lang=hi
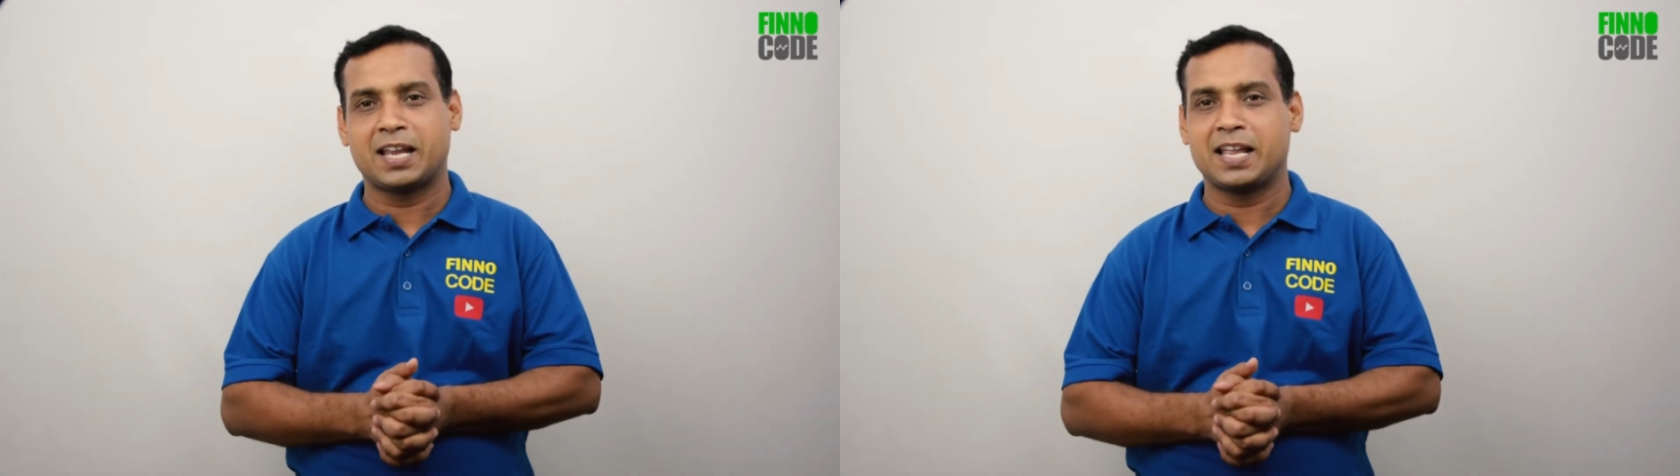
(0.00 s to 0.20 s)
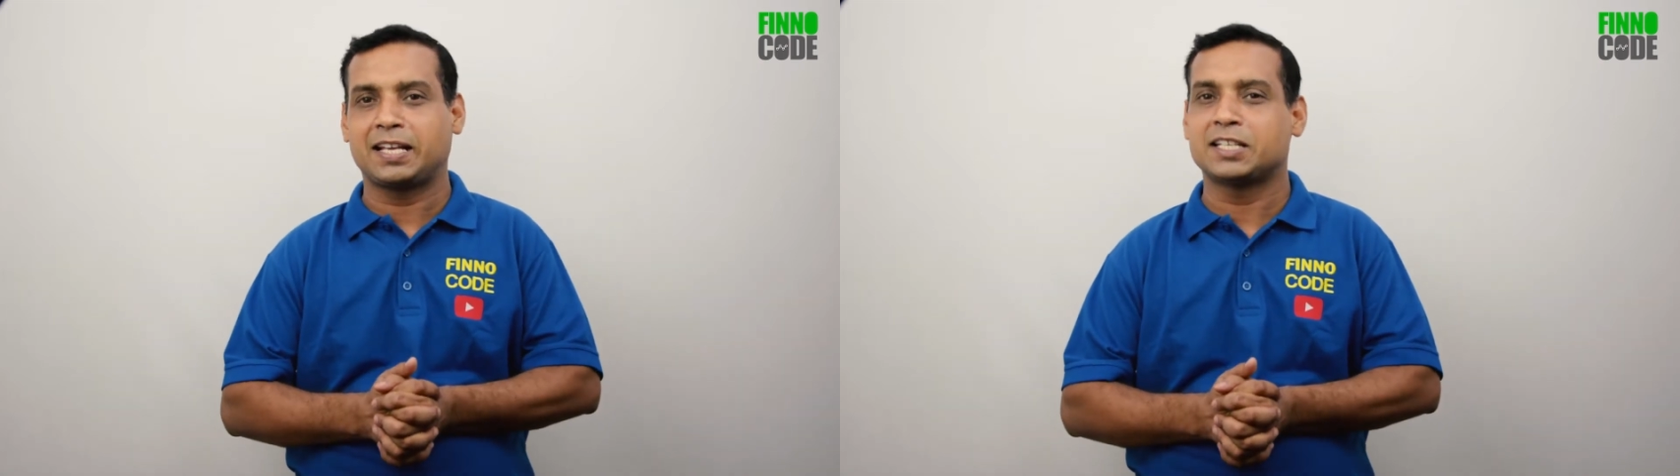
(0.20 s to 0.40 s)

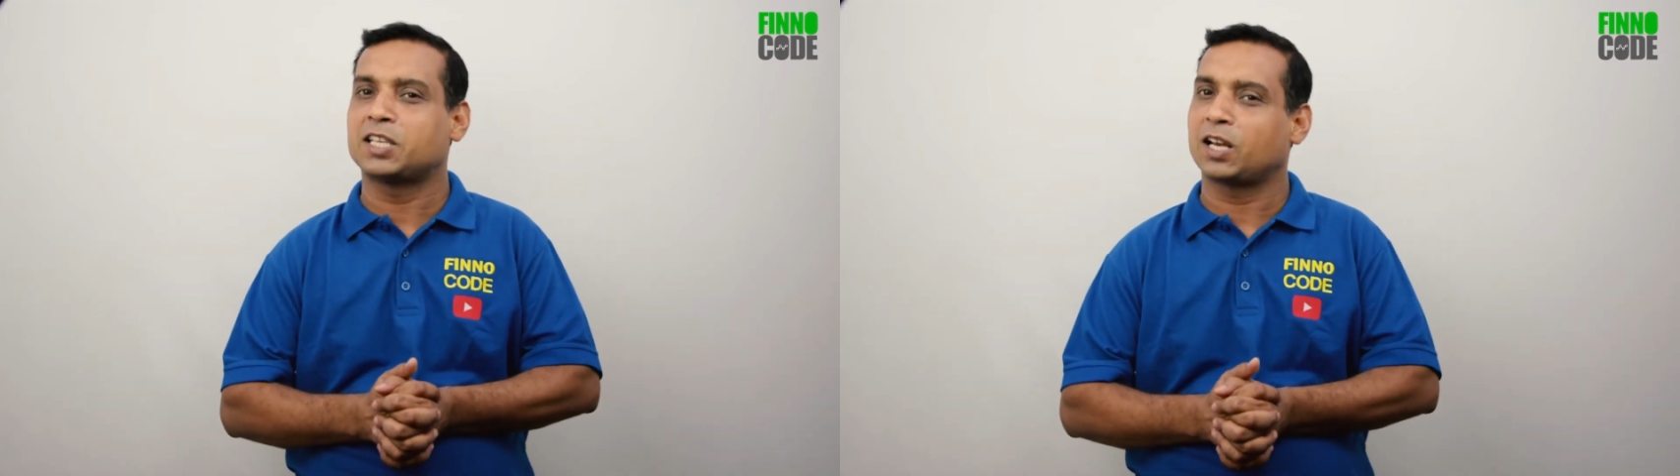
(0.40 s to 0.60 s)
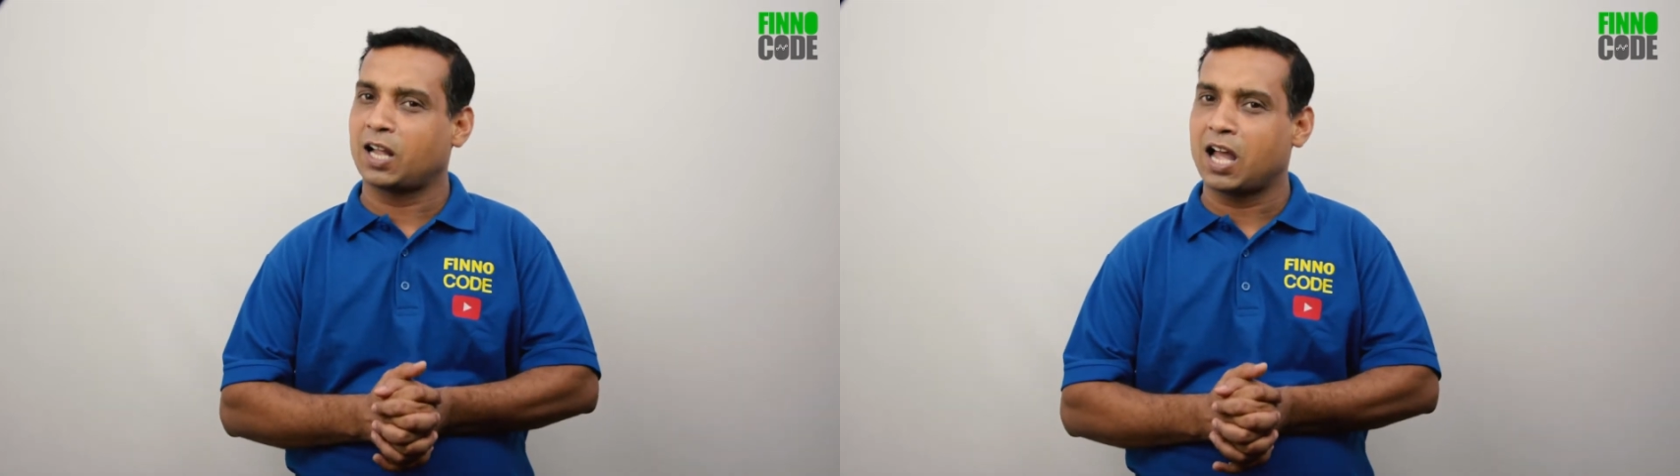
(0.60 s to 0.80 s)
रहे हैं कि
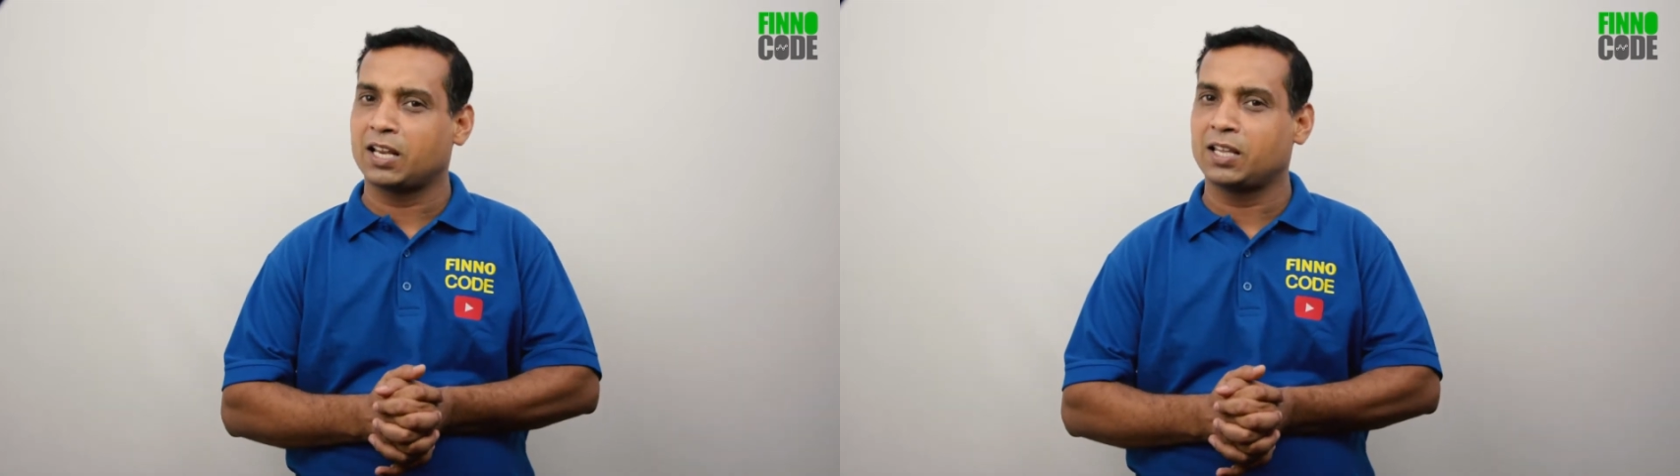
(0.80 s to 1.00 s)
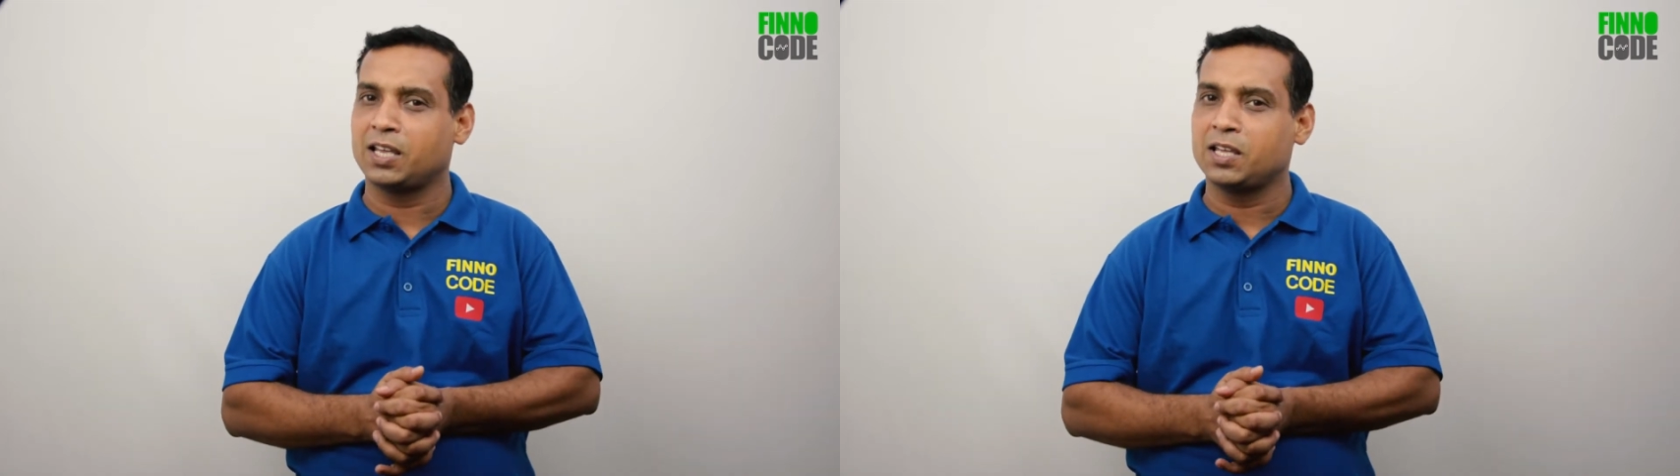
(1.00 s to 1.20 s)

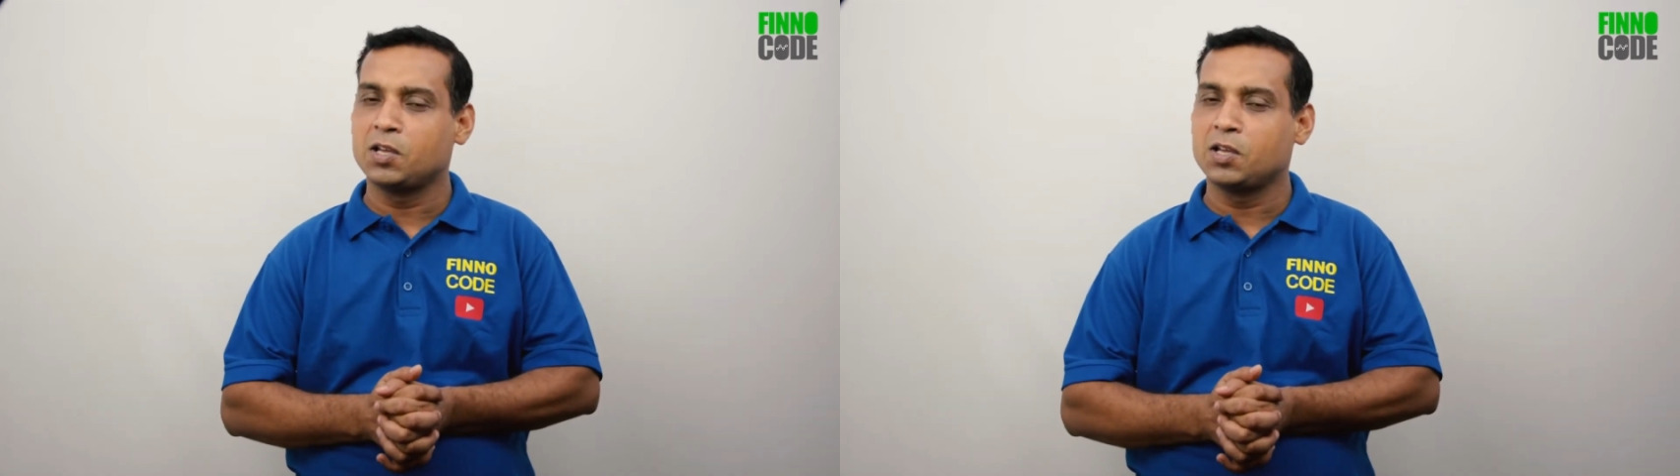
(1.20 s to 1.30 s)
सरकार ने